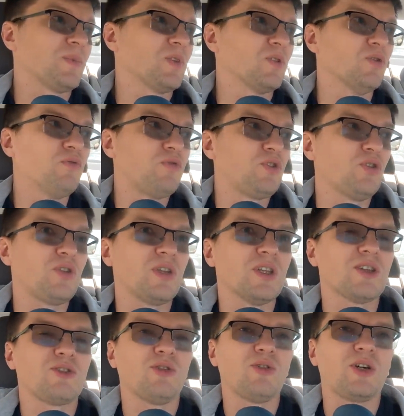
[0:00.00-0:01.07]
ну, все это
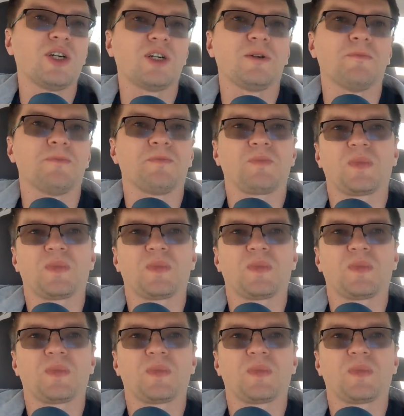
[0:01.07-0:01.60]
настолько